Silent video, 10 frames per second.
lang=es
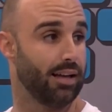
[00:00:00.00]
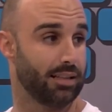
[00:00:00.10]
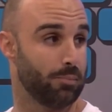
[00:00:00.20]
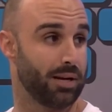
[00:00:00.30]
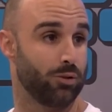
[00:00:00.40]

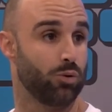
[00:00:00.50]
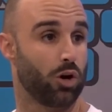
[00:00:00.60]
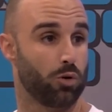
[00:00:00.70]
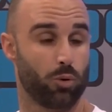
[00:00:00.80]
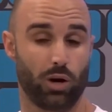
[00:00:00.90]
temperatura
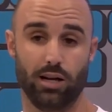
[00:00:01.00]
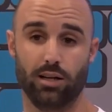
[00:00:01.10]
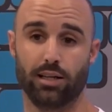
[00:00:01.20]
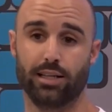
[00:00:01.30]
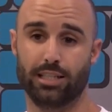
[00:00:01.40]
corporal
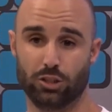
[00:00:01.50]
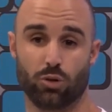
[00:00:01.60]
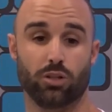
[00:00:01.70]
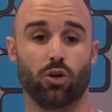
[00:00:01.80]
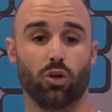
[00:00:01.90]
y
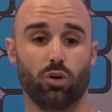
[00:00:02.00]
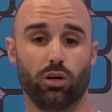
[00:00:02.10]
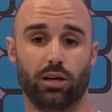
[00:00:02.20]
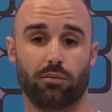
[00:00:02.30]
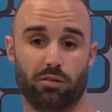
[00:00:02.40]
sobre todo
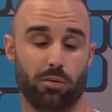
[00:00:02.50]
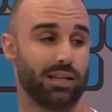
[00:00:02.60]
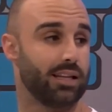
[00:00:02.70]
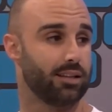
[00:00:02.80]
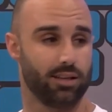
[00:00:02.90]
eh, beber
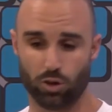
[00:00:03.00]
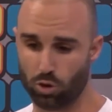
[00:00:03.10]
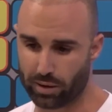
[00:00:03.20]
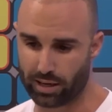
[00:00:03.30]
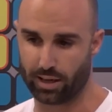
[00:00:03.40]
bastante líquido
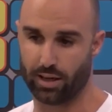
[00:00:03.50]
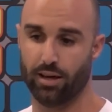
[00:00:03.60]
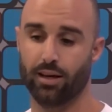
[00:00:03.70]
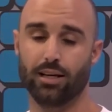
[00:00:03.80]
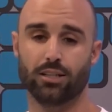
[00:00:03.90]
para que
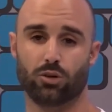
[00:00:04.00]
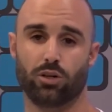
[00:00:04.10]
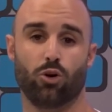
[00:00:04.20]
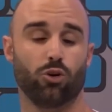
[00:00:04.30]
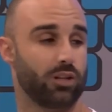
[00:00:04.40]
sobre
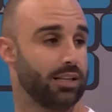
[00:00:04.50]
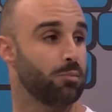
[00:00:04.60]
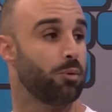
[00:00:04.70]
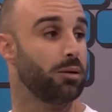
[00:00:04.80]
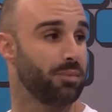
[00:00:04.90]
todo nos dé
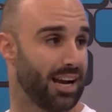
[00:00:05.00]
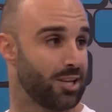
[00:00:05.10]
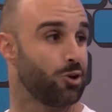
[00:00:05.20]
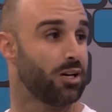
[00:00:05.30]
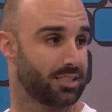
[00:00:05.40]
tiempo a eliminar
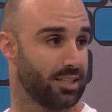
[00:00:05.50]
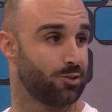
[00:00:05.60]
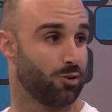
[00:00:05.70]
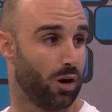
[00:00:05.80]
esos excesos, ¿no?